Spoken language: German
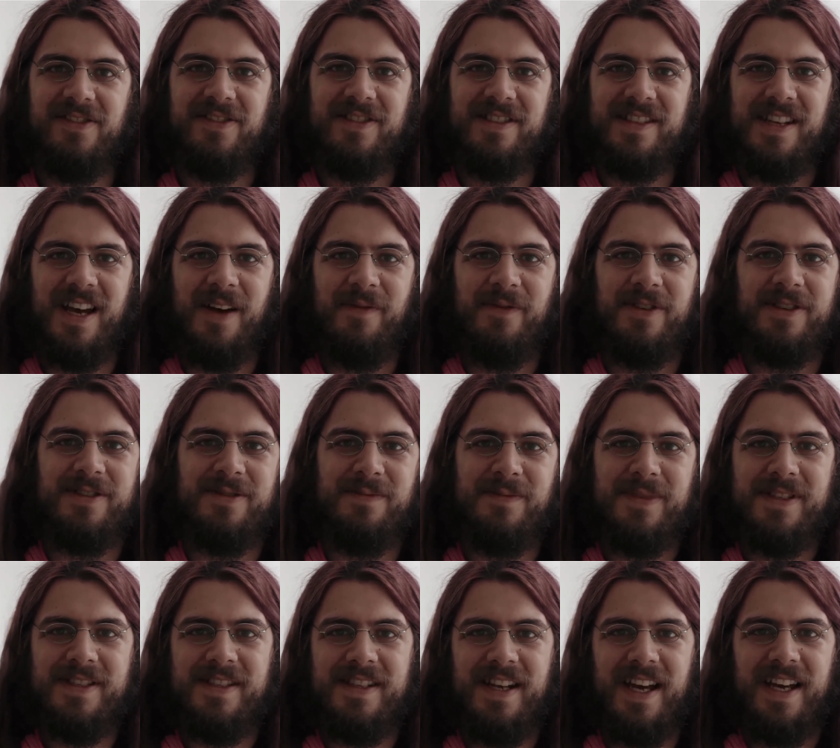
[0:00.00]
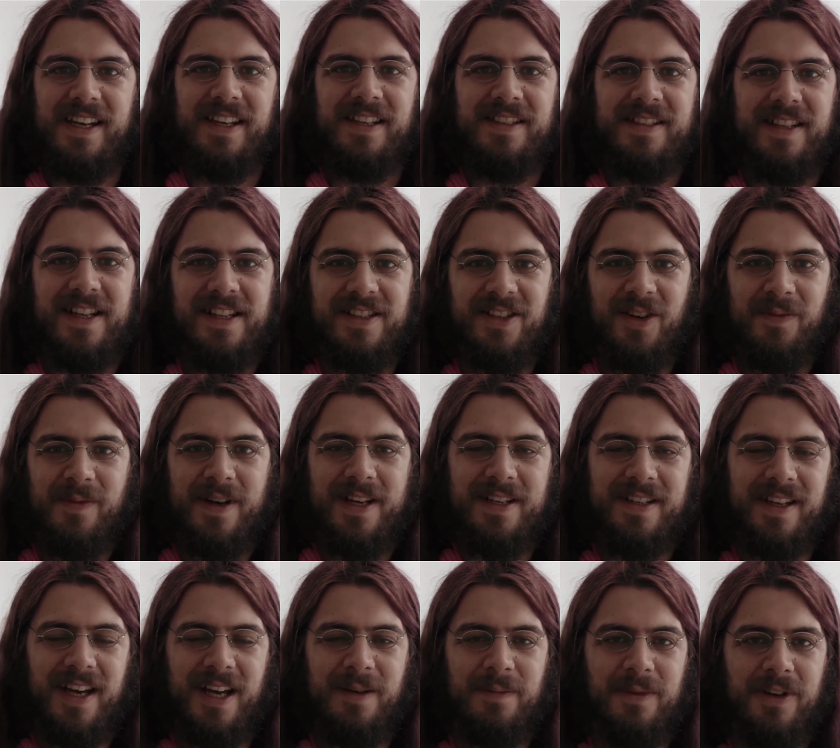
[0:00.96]
und die haben wir so ein bisschen eingeteilt nochmal
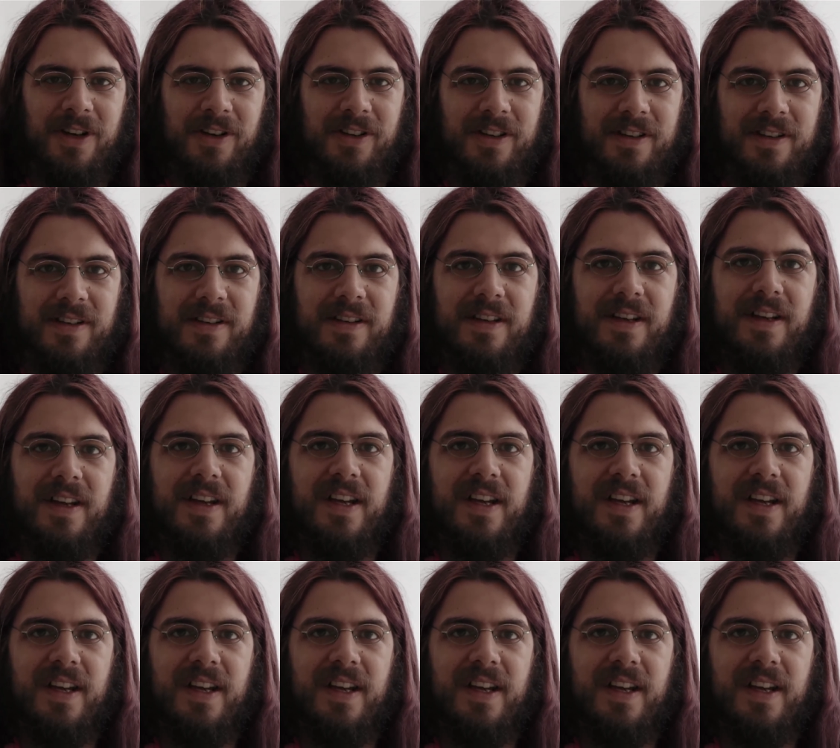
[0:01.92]
in drei Blöcke.